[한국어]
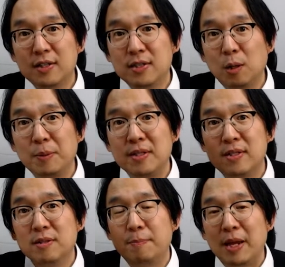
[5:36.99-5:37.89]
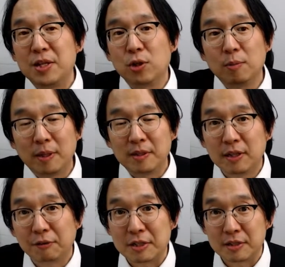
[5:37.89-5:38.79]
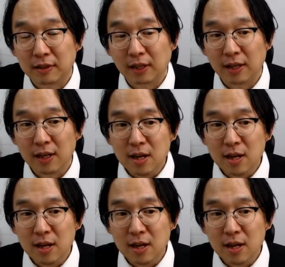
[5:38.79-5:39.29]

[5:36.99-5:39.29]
서비스 벤처를 만든다고 했을 때,